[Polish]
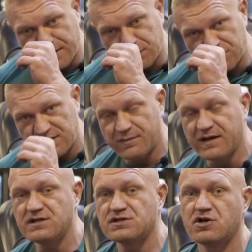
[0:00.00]
który nie
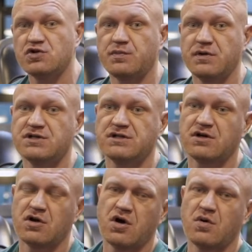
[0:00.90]
będzie schodził poniżej
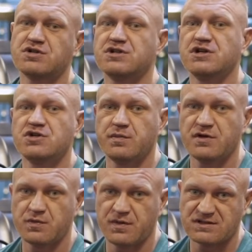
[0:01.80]
tych około
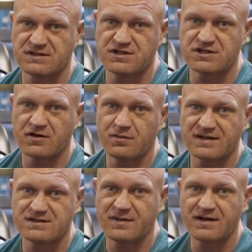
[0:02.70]
65% ciężaru
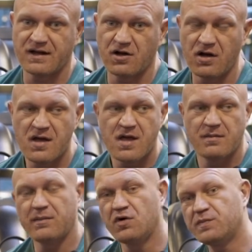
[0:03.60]
maksymalnego,
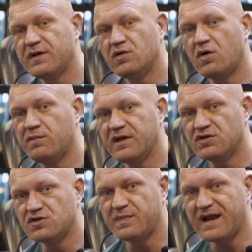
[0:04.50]
mamy odpowiednią objętość